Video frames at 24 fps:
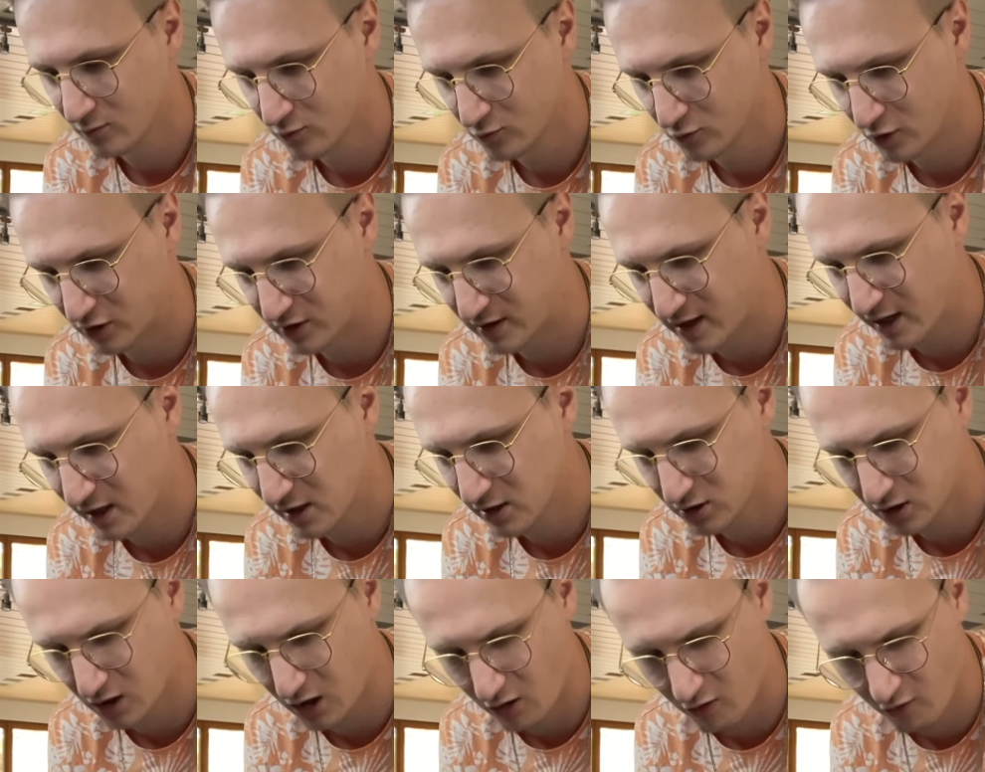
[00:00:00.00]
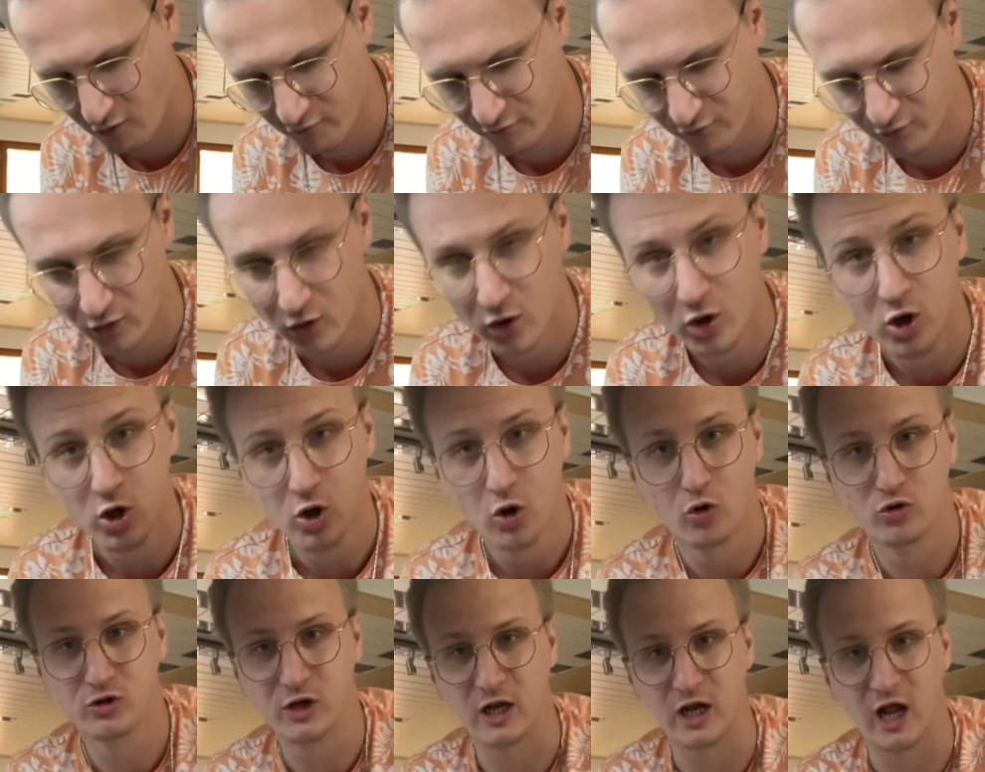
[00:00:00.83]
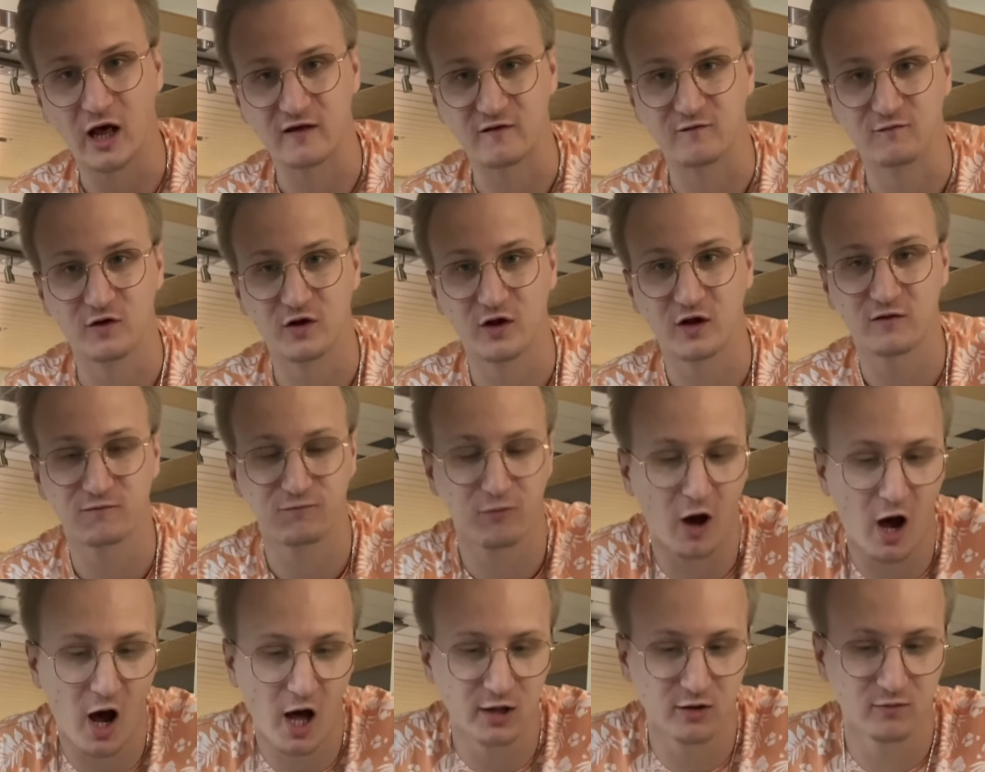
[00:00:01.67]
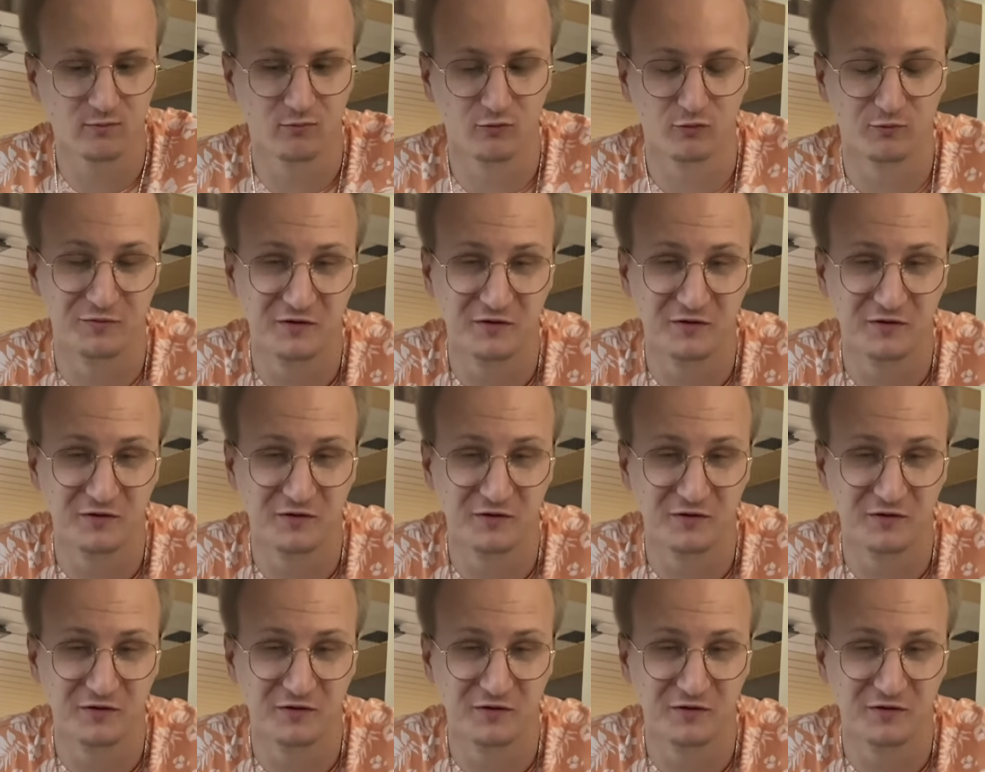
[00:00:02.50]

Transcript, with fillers: der Deckel drauf und dann lassen wir das braten.